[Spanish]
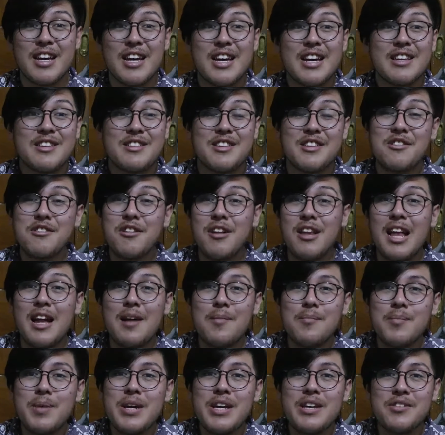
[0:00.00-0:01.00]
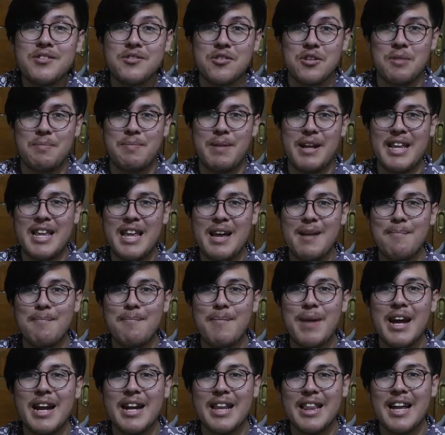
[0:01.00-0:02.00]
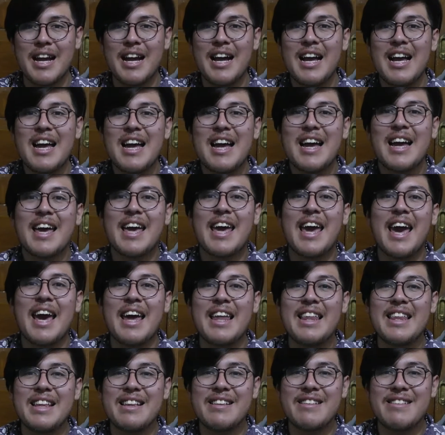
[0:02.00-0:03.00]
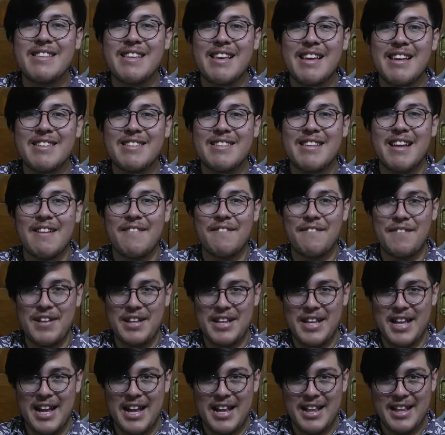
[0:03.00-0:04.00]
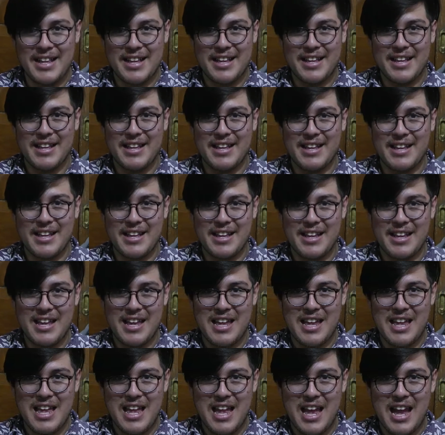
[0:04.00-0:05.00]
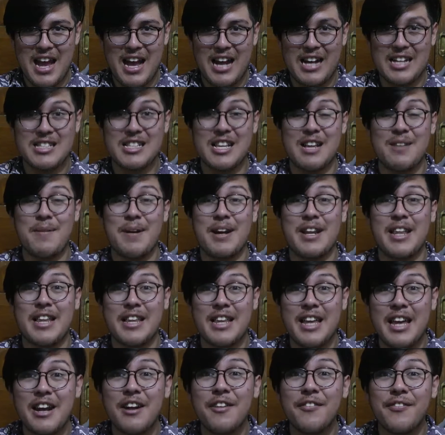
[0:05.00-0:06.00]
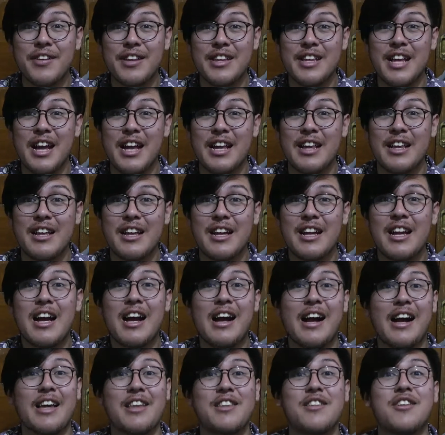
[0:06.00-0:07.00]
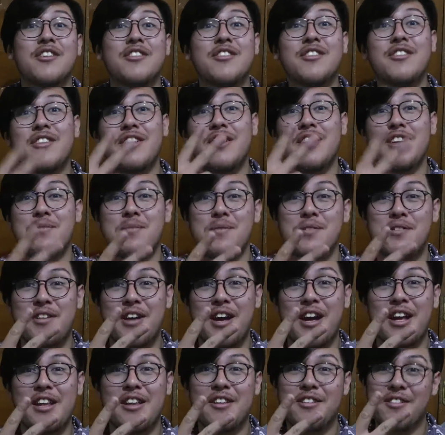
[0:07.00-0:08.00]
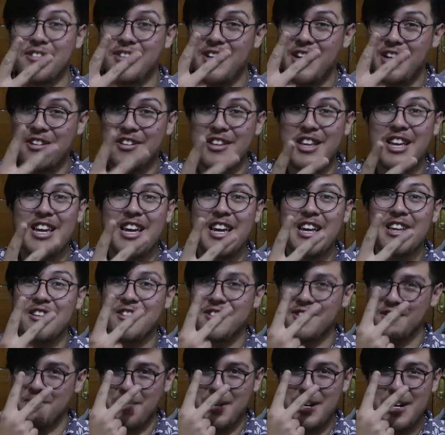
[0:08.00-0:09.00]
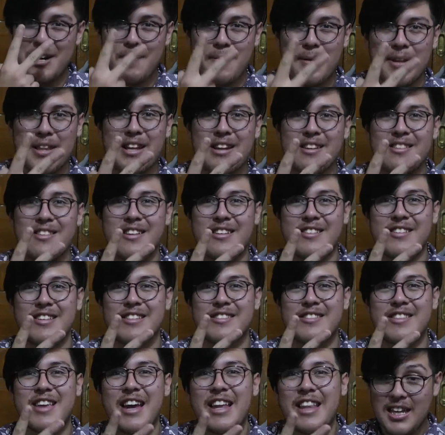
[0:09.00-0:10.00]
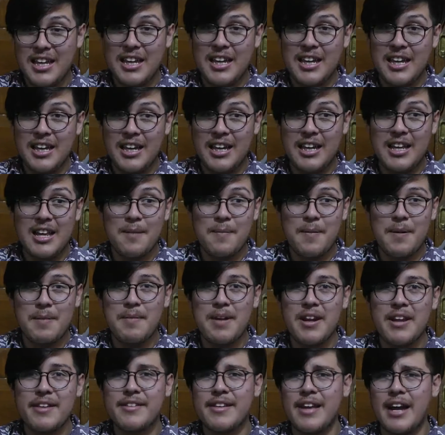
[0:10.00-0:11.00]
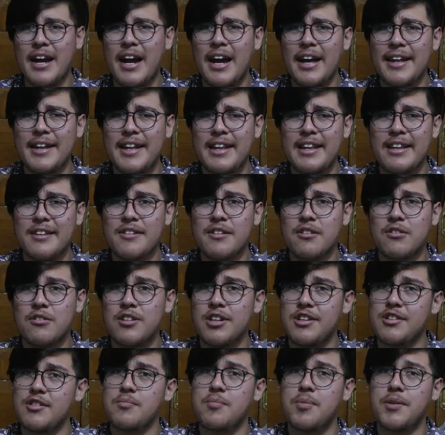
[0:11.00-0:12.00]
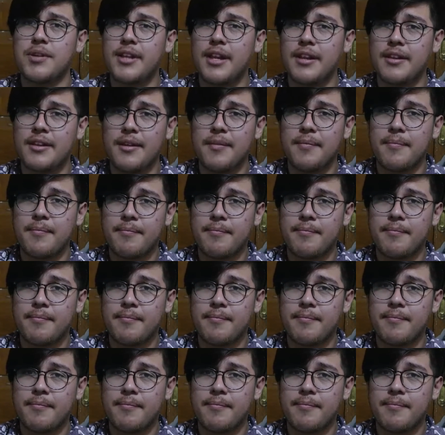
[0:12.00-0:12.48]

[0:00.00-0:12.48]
Si no la han visto y planean verla, quédense hasta el final. Hasta el verdadero final. Hay dos escenas post ya lo dije y los voy a repetir hasta que se les quede. Y la primera es cagada, la segunda es importante.